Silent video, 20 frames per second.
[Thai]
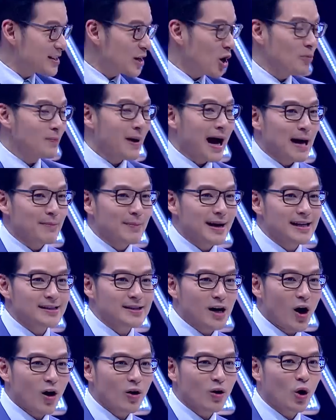สมผ่านไป
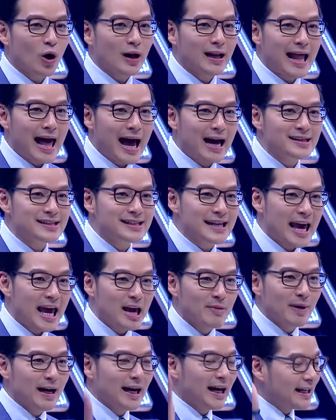2 คนแล้ว
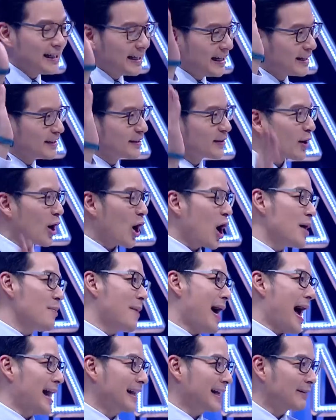4,100
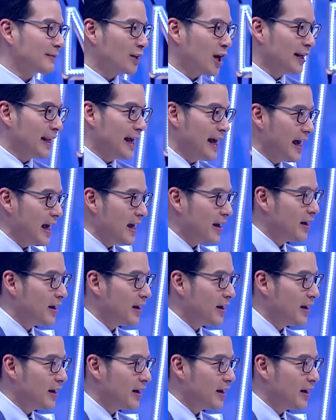บาทครับตอนนี้